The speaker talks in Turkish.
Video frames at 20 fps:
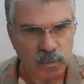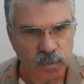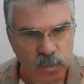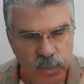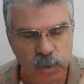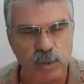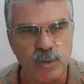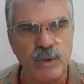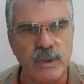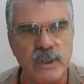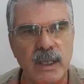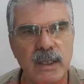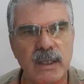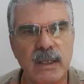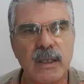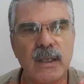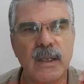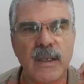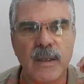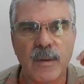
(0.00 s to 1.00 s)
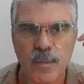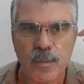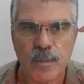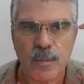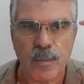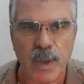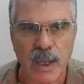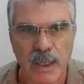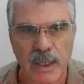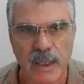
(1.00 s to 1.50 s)
Bu yüzden
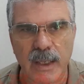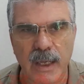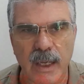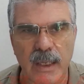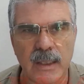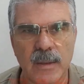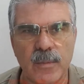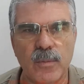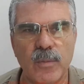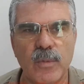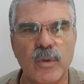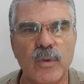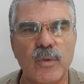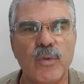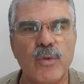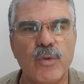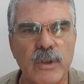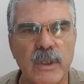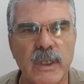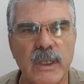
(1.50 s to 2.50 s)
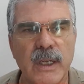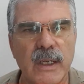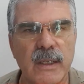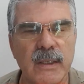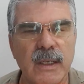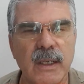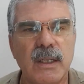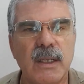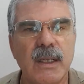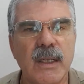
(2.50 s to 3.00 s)
ben kendim bunu
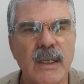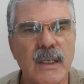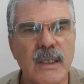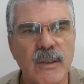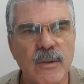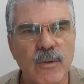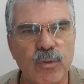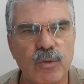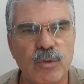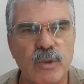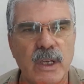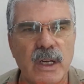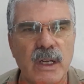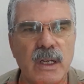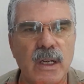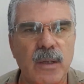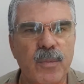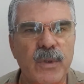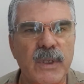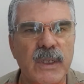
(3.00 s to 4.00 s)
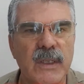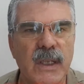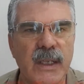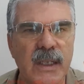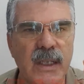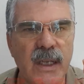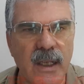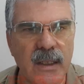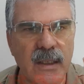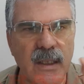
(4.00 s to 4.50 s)
düşünerekten üzerine bir de
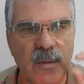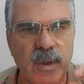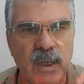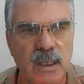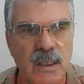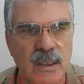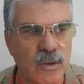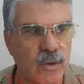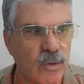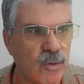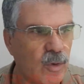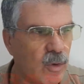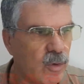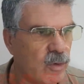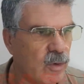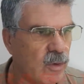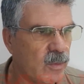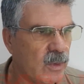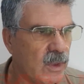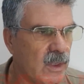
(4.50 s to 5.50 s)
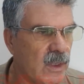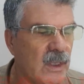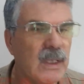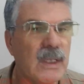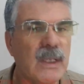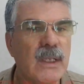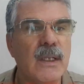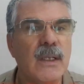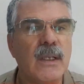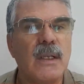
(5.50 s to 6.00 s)
yağ tabakası koydum
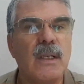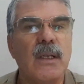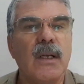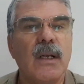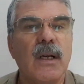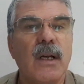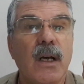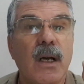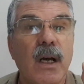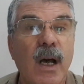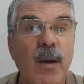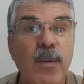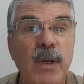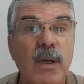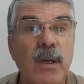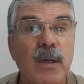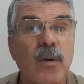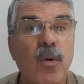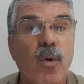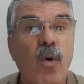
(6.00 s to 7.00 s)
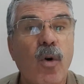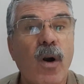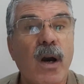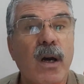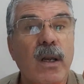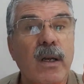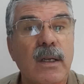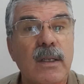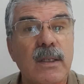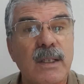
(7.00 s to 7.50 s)
ama o
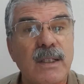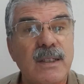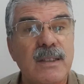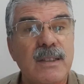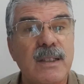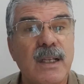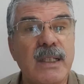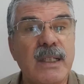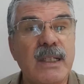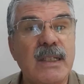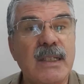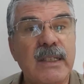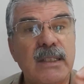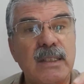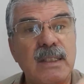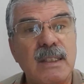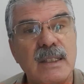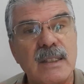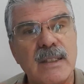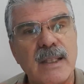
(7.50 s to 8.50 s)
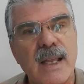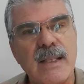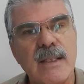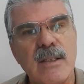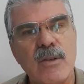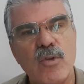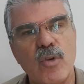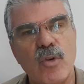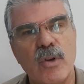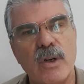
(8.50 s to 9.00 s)
arkadaş da içtikten
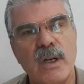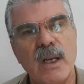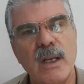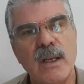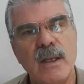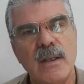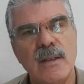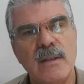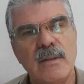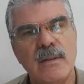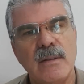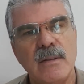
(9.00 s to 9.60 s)
sonra